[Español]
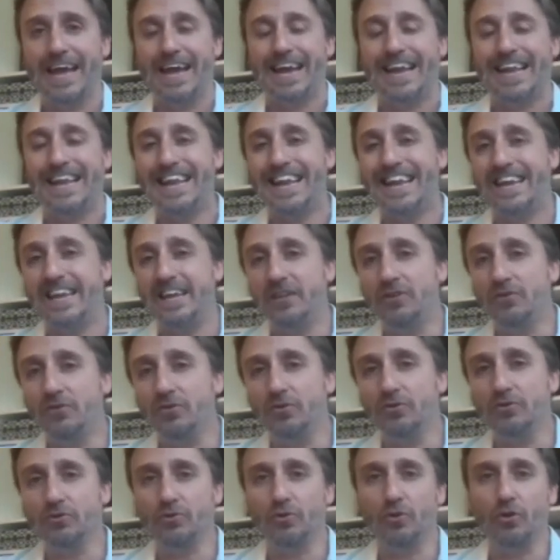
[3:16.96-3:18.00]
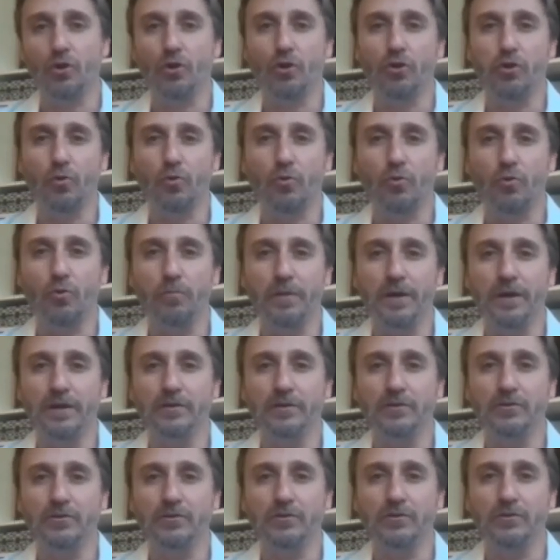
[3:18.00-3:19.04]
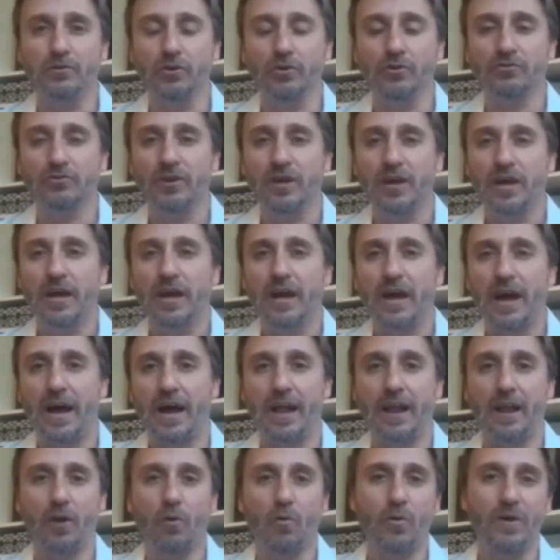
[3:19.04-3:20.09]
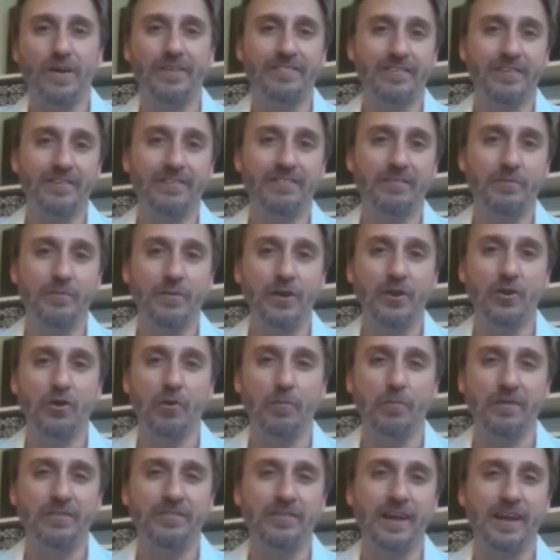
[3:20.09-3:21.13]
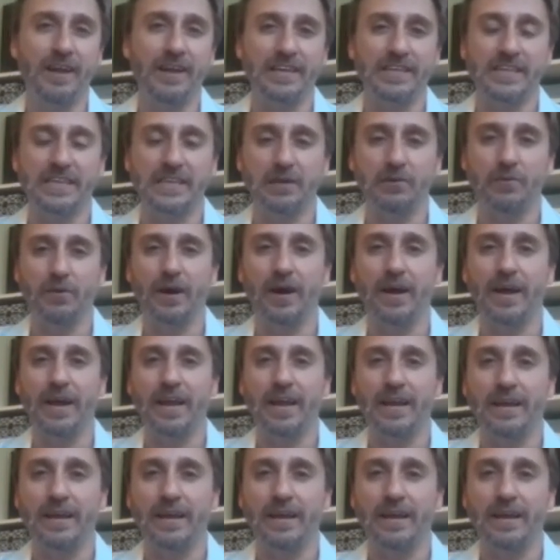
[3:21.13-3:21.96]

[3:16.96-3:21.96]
le quitó todos los documentos al juez civil y comercial que lleva